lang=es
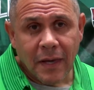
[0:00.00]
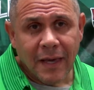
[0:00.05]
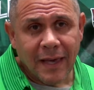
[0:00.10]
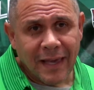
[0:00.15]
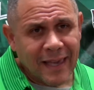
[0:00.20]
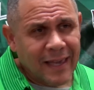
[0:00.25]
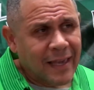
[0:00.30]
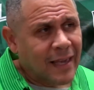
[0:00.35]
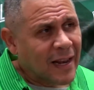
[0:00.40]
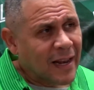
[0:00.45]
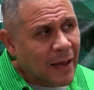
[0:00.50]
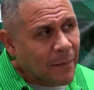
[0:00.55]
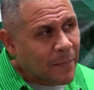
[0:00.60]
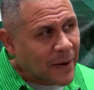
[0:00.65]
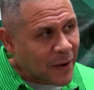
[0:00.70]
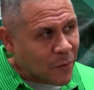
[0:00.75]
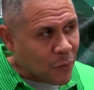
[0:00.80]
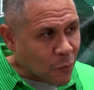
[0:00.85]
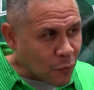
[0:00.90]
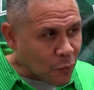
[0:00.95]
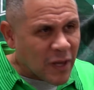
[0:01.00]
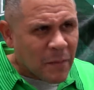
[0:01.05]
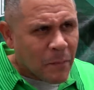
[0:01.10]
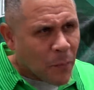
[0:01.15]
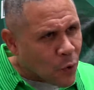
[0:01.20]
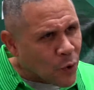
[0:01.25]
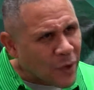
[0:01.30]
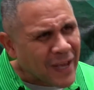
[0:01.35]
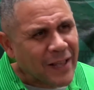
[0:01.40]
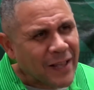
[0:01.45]
Y la pregunta, ¿y
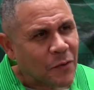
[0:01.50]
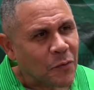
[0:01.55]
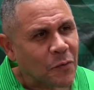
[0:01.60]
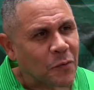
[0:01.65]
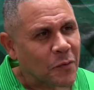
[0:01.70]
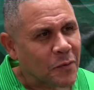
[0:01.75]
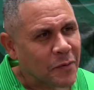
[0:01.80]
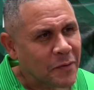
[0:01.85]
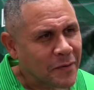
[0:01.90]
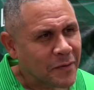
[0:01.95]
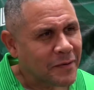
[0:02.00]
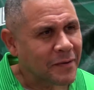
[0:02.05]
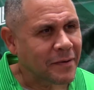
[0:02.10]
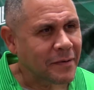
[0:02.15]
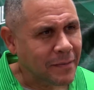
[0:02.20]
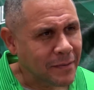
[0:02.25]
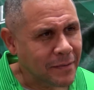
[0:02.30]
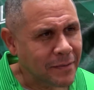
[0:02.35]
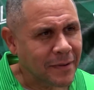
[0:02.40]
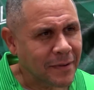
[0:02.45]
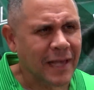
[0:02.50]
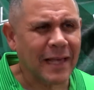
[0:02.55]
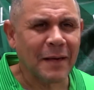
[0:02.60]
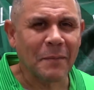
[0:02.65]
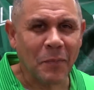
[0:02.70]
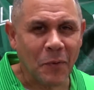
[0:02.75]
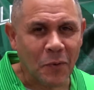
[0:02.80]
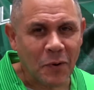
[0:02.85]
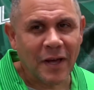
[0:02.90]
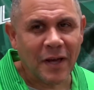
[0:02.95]
por qué no? Eh,
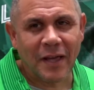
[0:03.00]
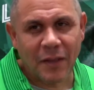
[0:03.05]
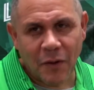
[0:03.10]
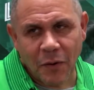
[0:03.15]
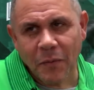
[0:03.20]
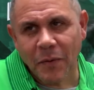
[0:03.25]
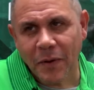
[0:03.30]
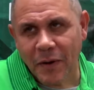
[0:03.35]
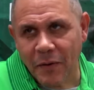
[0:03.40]
¿Por qué no?